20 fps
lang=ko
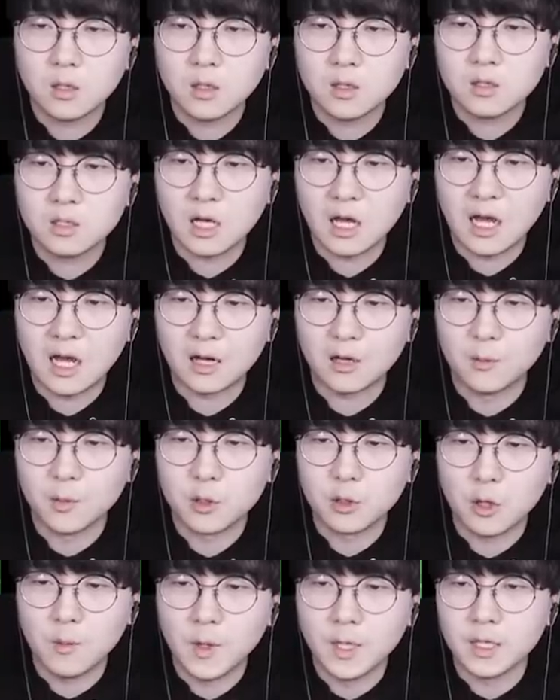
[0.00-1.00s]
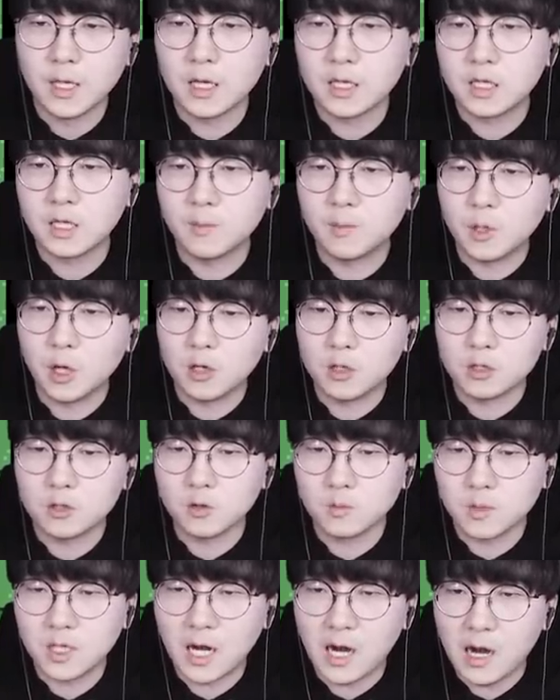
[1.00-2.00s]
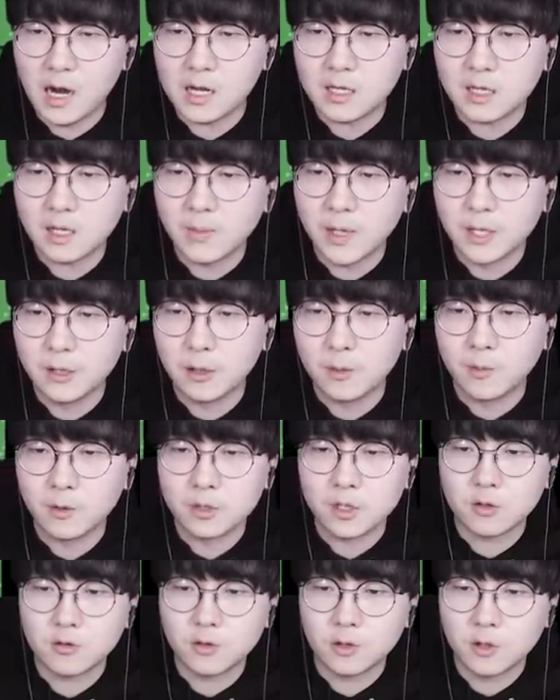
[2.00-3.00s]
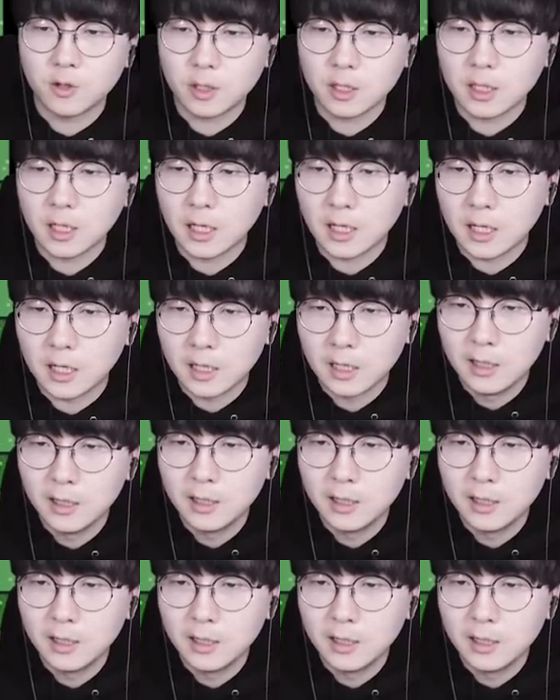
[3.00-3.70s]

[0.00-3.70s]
자 그러면 저만의 집터를 좀 살짝 만들어 보자고요 여기다가